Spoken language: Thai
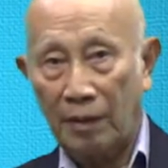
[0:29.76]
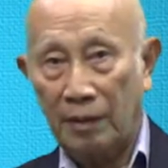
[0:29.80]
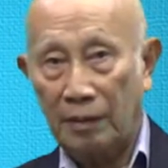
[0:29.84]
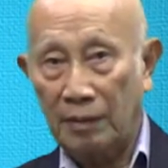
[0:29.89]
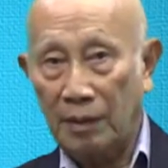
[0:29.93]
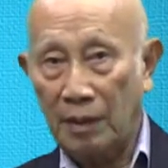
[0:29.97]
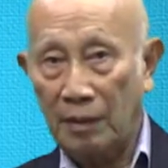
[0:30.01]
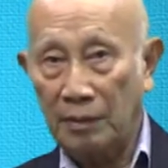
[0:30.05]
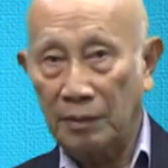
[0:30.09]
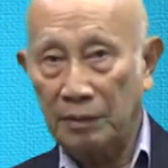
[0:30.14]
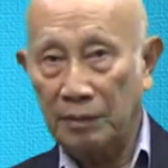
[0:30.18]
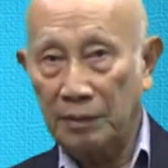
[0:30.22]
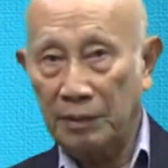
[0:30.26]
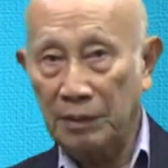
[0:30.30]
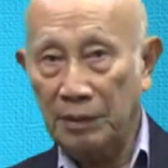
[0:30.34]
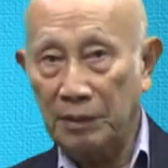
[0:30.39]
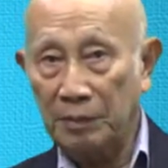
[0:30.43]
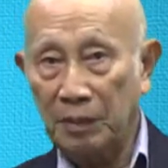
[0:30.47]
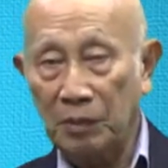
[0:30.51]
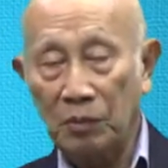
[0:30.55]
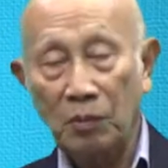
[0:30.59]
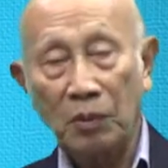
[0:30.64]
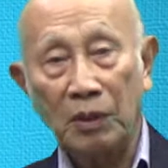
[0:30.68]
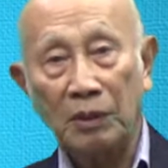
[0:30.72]
นั่นถือ
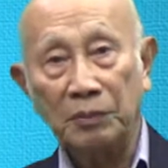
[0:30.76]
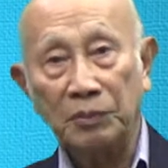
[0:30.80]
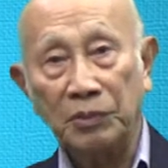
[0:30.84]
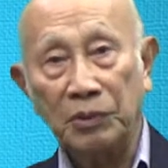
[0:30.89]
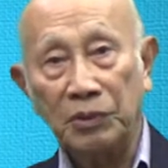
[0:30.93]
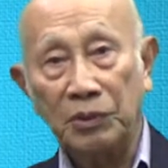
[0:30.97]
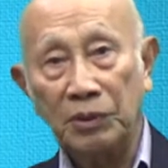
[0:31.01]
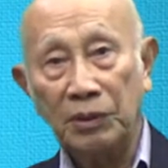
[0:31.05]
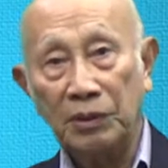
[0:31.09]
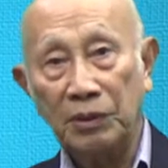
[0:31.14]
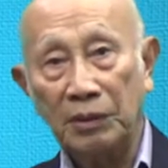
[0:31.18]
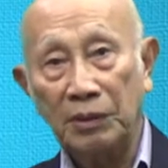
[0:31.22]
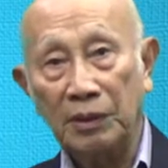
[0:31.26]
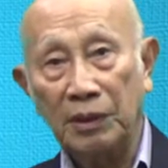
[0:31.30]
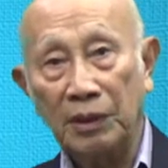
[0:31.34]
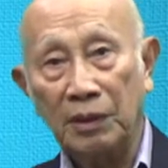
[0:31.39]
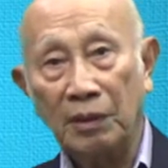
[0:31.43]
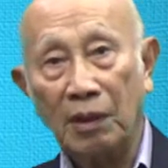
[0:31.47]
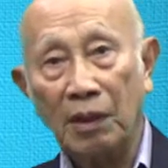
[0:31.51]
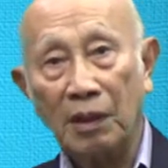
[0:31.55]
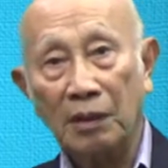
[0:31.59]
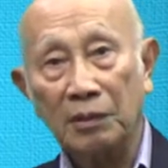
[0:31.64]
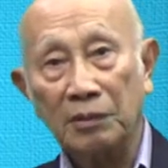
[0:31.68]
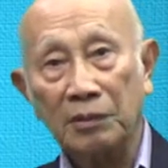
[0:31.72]
เป็นความเชื่อที่ค
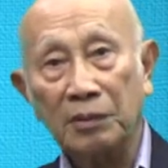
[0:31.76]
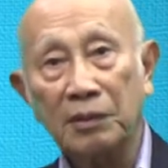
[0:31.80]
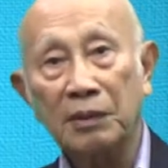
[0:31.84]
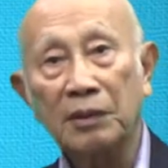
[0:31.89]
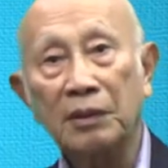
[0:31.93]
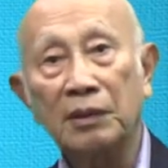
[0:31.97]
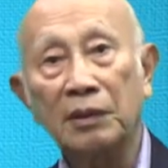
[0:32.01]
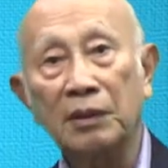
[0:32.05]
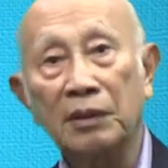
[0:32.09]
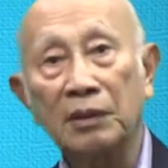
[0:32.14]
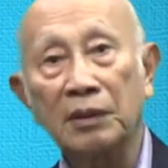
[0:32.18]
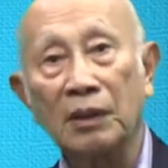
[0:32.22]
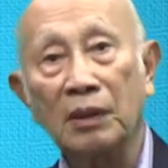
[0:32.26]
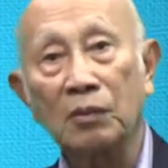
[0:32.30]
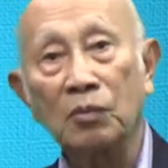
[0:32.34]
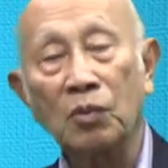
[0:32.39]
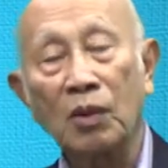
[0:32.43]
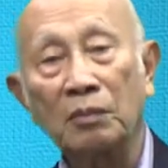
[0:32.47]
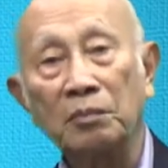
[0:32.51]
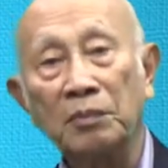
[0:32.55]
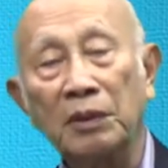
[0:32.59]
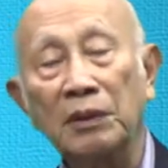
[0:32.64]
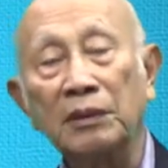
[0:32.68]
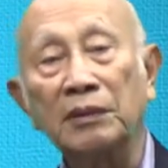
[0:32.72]
ลาดเคลื่อนจากค
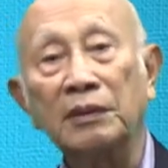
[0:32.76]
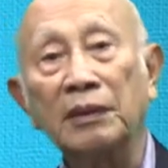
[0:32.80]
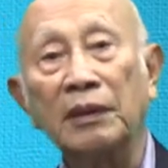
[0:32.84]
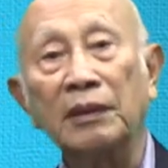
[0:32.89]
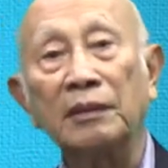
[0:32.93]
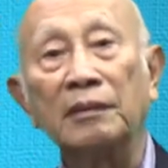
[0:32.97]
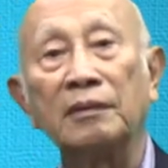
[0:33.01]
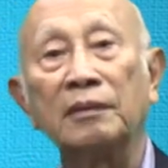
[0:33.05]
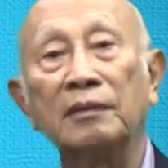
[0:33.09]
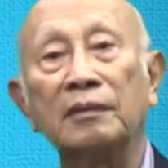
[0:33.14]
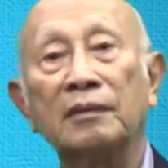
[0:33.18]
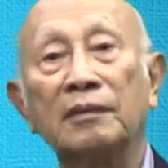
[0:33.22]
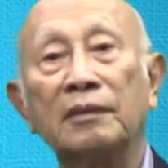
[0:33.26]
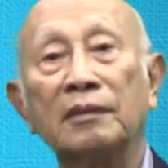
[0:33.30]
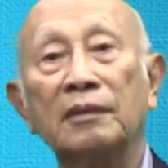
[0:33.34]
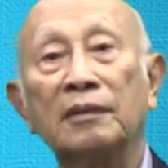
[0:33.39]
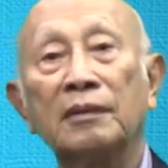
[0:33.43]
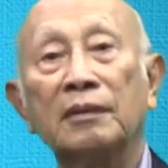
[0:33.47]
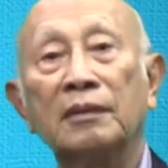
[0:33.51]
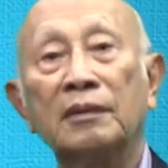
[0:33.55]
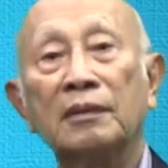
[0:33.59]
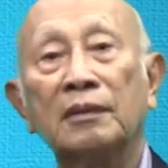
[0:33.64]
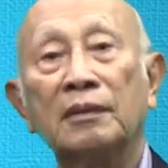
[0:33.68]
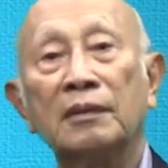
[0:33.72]
วามเป็นจริง
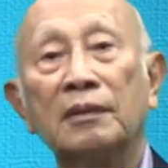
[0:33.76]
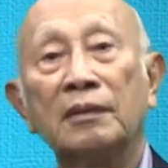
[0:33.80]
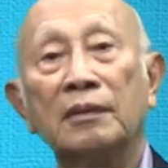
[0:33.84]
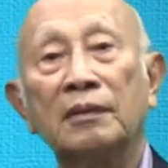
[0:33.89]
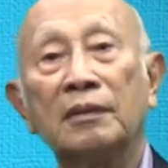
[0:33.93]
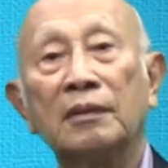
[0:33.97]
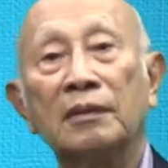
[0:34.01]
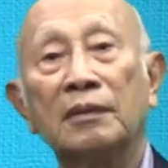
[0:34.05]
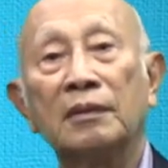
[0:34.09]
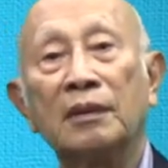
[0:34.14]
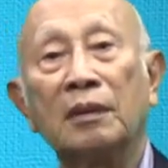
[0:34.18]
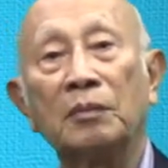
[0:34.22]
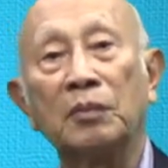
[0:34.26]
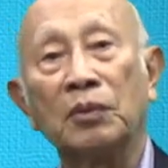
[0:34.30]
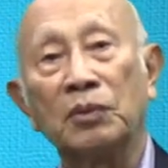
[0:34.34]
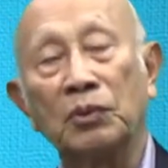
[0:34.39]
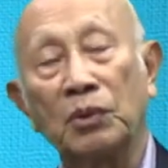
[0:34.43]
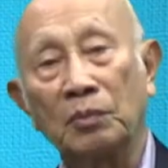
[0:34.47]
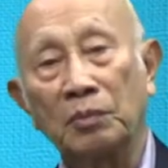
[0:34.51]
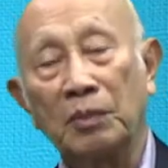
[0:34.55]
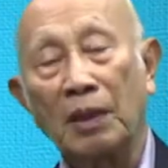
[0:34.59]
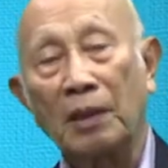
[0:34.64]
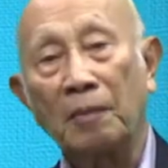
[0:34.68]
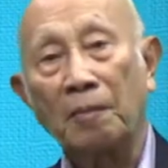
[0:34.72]
ท่านผู้ช
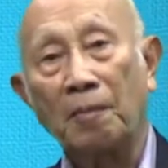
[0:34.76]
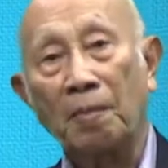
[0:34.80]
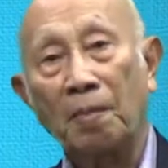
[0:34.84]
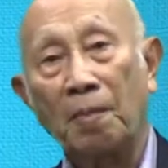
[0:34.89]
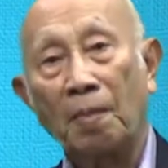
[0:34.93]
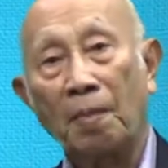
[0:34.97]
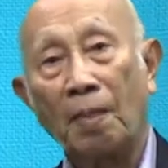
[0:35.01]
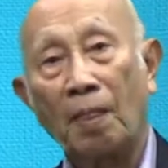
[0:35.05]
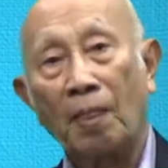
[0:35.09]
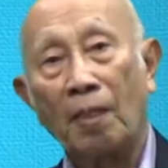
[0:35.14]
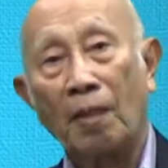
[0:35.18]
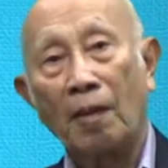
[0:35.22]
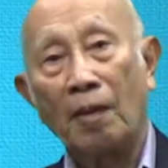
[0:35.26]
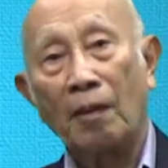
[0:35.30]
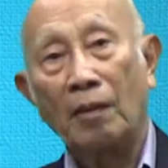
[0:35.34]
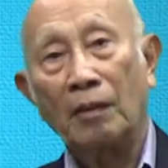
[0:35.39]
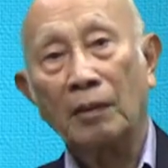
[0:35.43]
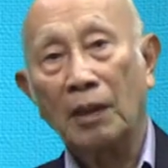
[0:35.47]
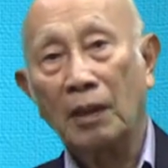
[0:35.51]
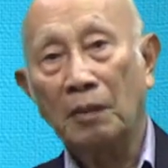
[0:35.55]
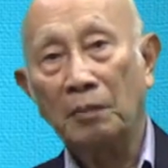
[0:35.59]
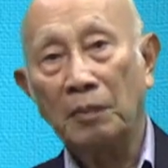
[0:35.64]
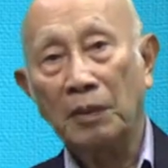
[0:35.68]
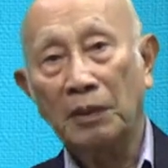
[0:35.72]
มครับ
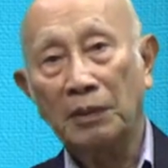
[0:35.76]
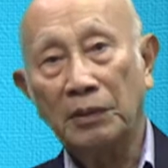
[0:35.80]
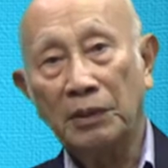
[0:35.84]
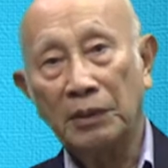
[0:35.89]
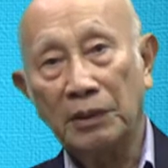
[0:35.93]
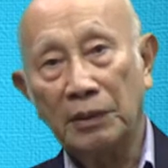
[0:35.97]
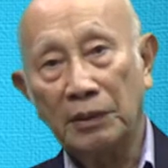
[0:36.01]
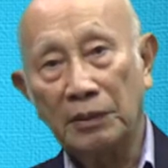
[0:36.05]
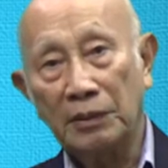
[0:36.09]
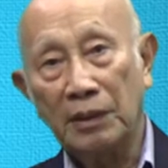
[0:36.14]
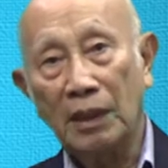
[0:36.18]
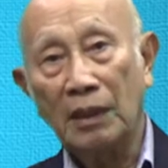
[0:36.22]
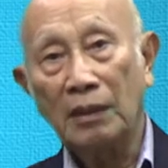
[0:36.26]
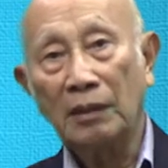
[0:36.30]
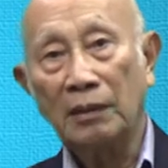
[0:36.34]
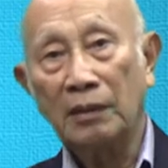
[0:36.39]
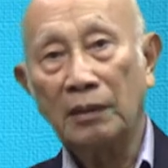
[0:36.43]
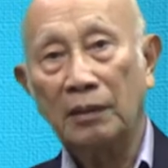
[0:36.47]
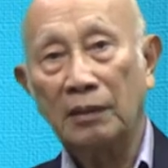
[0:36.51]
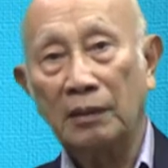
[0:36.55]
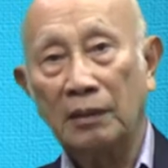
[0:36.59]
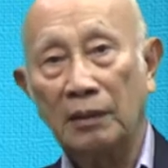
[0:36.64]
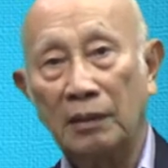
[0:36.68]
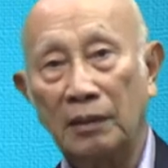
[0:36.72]
ตามเป็นจริงนั้น
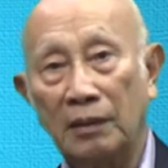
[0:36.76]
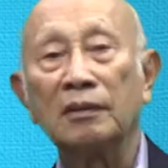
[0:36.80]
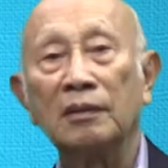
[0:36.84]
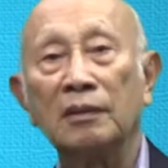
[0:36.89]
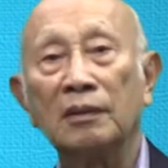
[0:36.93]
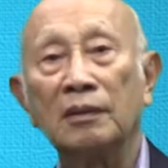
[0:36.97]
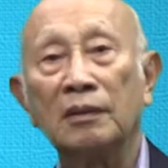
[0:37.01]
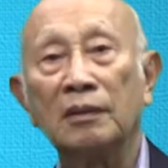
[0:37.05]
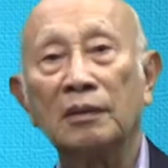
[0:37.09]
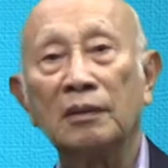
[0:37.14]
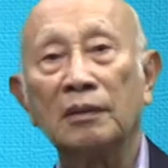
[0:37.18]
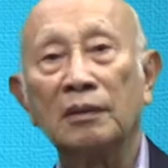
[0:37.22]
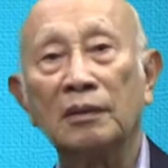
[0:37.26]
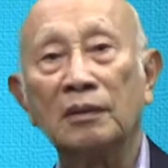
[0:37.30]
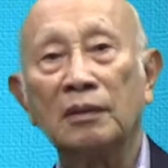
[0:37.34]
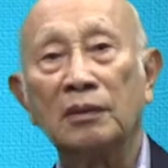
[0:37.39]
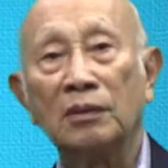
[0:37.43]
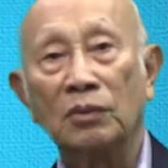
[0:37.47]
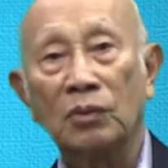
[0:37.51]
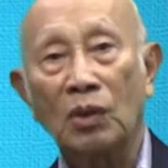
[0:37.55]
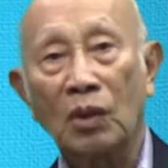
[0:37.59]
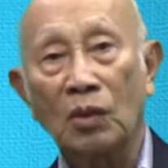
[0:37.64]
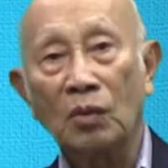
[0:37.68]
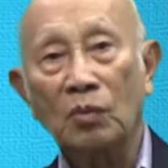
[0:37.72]

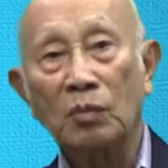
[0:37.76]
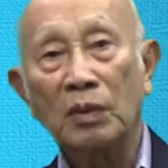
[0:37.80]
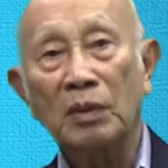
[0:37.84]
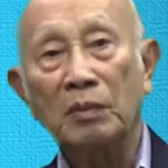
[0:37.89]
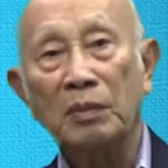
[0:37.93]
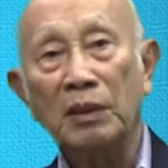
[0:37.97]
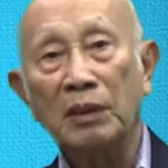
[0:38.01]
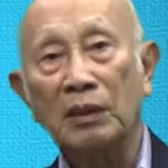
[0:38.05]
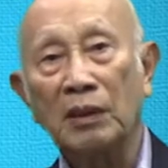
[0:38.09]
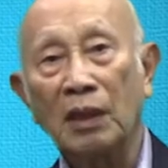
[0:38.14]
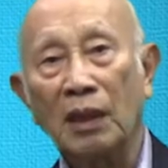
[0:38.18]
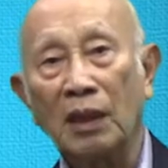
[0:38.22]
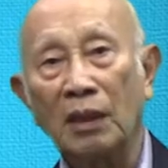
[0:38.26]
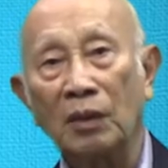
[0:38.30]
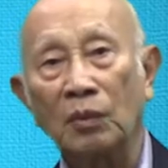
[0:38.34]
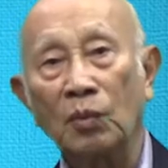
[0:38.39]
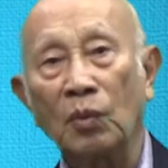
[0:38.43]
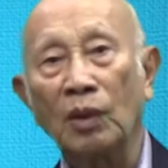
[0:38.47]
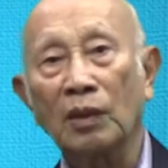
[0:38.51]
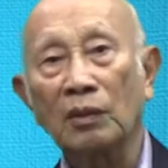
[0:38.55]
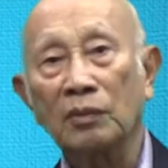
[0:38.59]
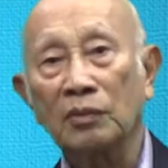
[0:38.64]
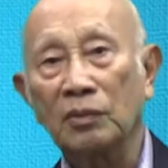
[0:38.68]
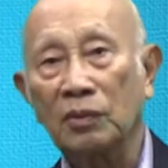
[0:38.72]
เราไม่มีทาง
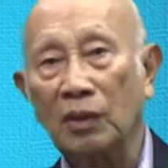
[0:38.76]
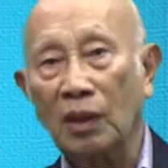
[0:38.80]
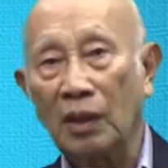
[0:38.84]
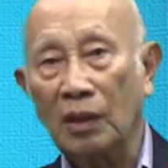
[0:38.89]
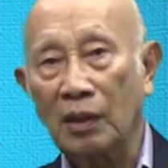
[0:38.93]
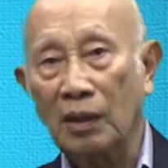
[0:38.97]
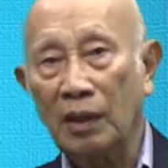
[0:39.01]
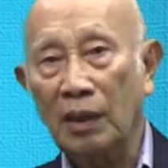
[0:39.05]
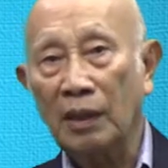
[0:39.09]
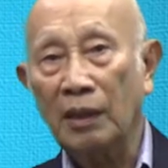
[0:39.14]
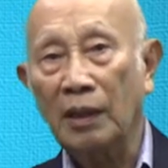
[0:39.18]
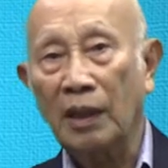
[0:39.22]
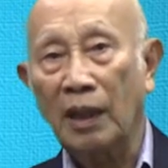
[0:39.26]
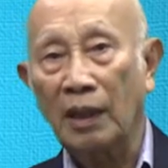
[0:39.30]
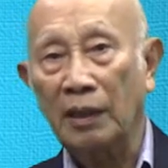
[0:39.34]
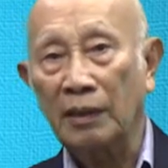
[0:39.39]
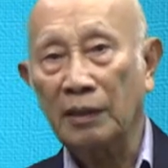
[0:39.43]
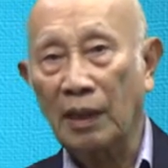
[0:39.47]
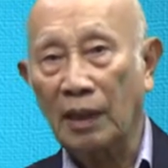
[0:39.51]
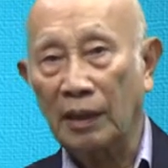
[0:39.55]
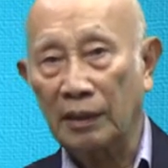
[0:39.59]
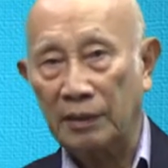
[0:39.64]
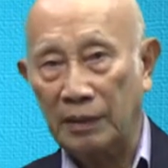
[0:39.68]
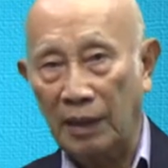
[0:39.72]
รักษาให้หาย
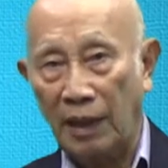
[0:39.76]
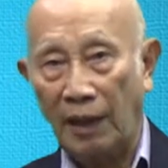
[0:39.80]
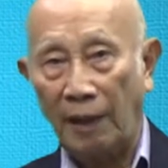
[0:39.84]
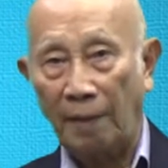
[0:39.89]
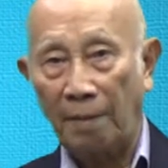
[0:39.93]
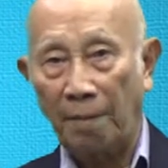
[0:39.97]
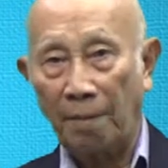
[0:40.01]
ขาดได้